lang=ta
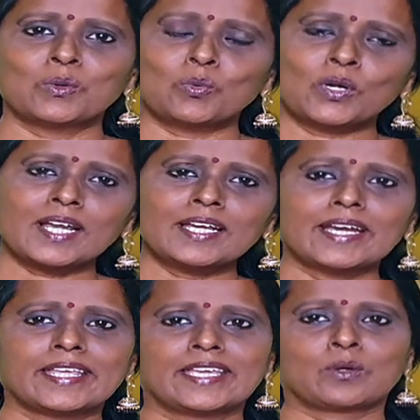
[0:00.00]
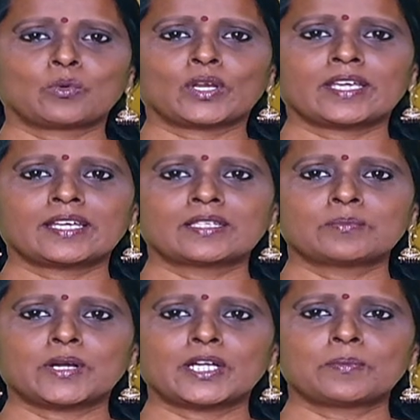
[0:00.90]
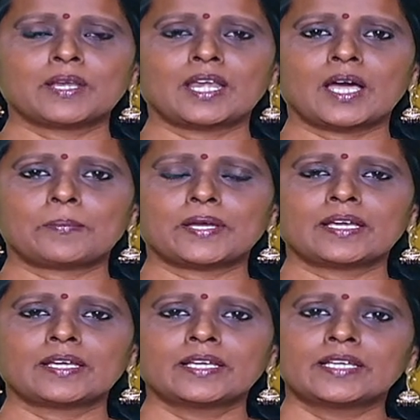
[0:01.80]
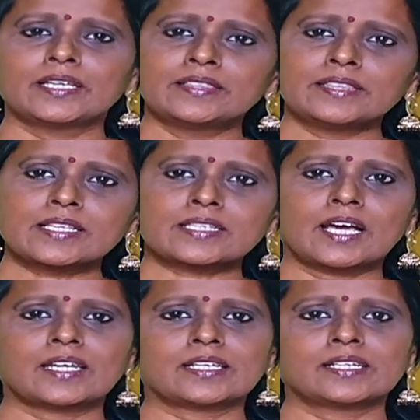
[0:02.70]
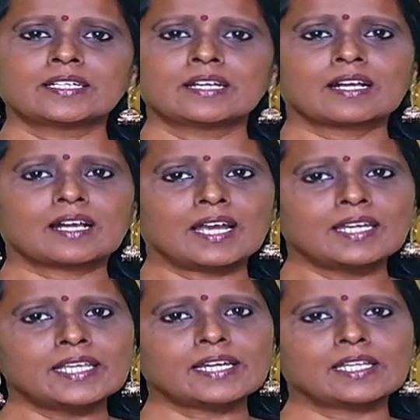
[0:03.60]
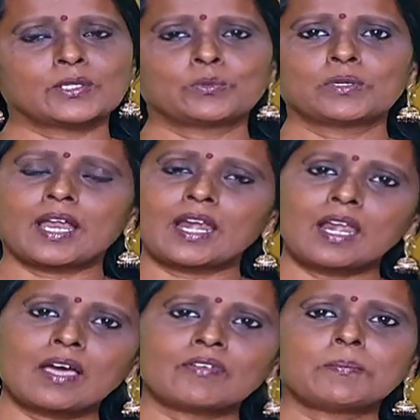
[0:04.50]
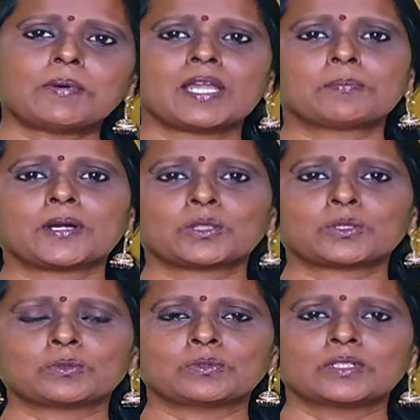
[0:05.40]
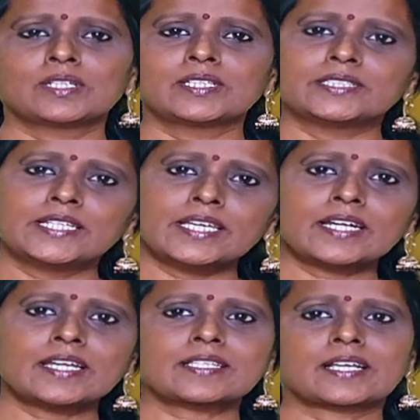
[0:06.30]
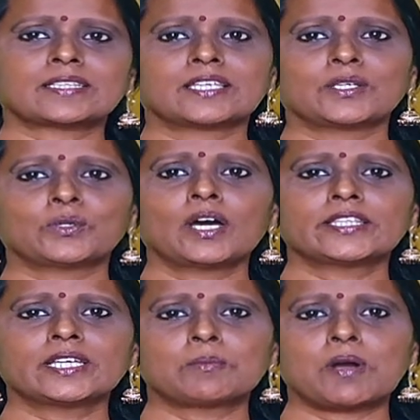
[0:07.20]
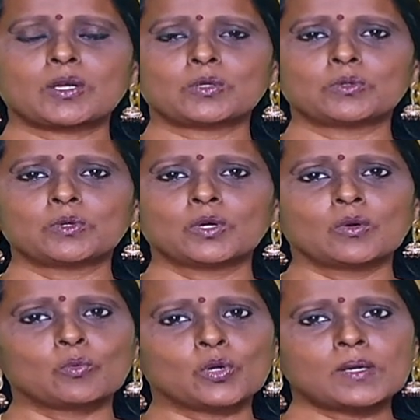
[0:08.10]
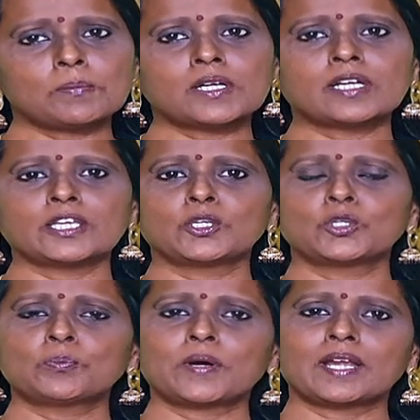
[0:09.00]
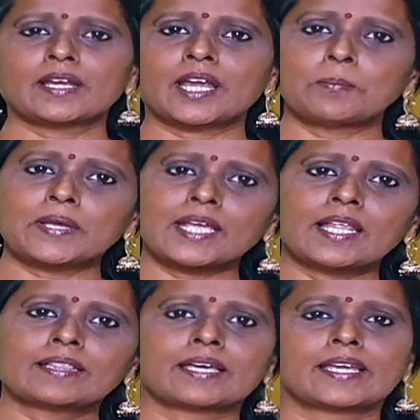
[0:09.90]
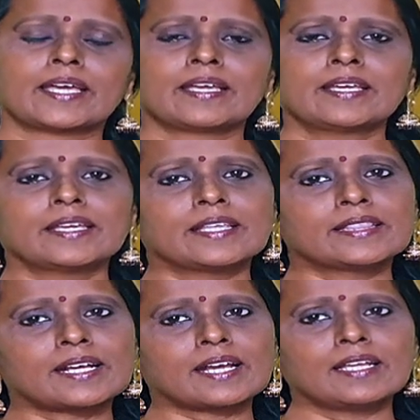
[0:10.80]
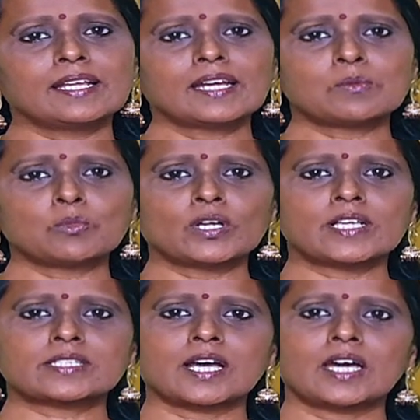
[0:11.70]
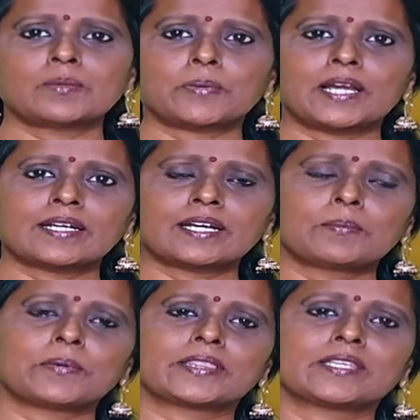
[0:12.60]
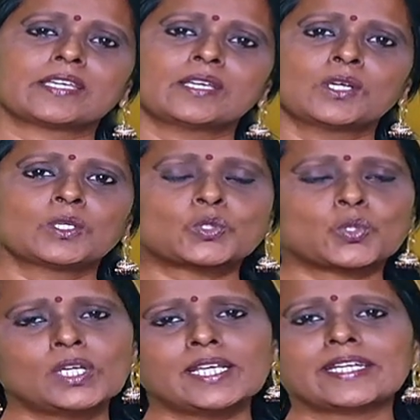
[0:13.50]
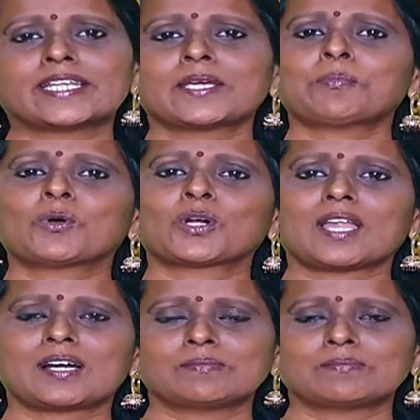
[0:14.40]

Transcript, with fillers: உடல் எடையை குறைக்கிறது மட்டும் இல்லாம இந்த சாறு கல்லீரலையும் நல்லாவே பலப்படுத்தும் ஜீரண சக்தியையும் அதிகமாக்கும் உடம்புக்கு இன்னும் பல நன்மைகளை தர இந்த கல்யாண முருக சாறு பலன்களை பத்தி சொல்லிக்கிட்டே போகலாம்